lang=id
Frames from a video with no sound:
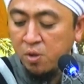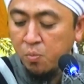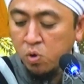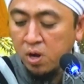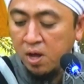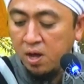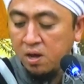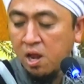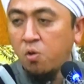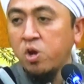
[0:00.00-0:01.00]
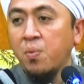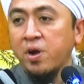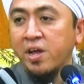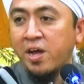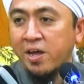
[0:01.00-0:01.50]
buddha lalu
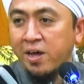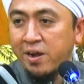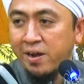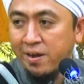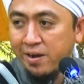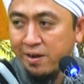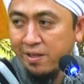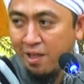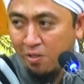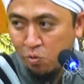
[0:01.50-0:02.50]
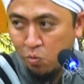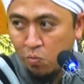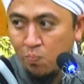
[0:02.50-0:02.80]
dimerdekakan. Satu.